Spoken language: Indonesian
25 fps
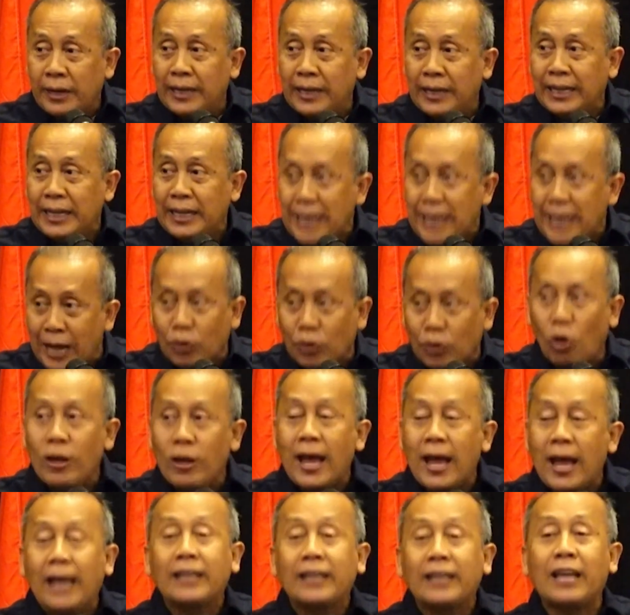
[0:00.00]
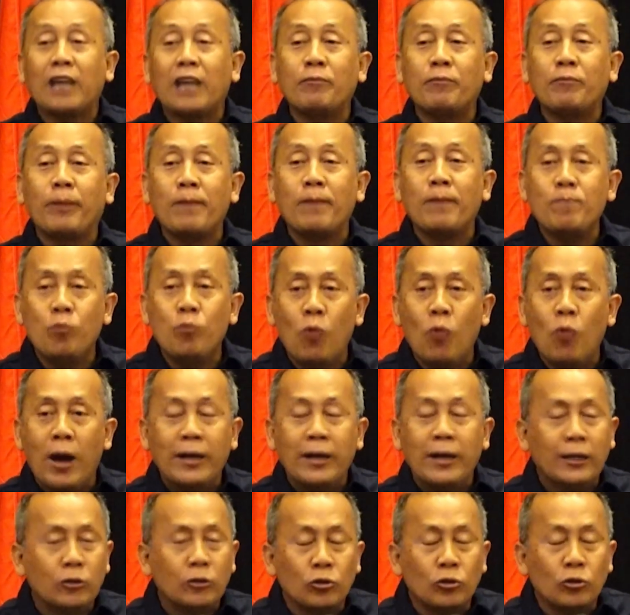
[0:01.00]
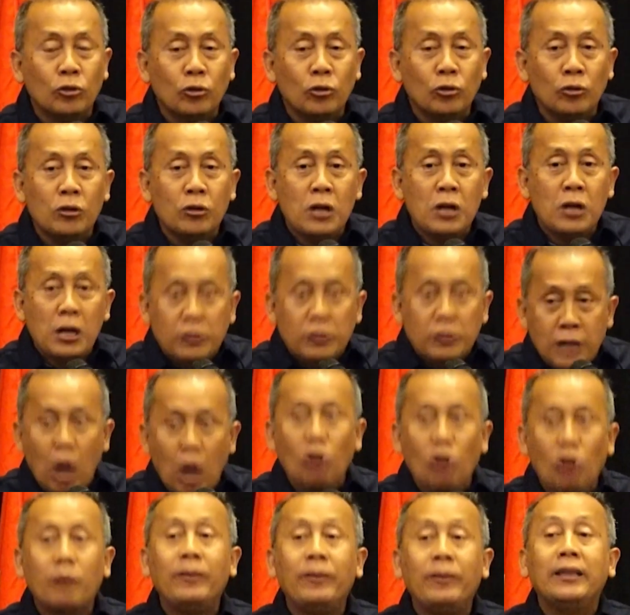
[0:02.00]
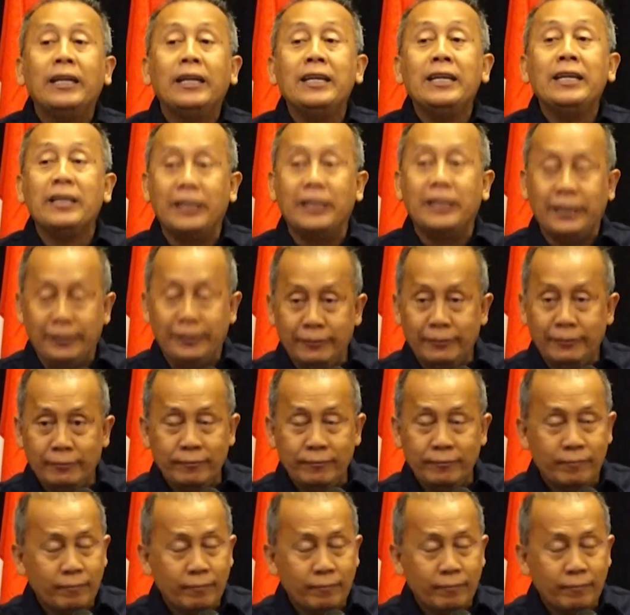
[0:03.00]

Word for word: Jadi tingkat loyalitas perempuan itu jauh lebih tinggi.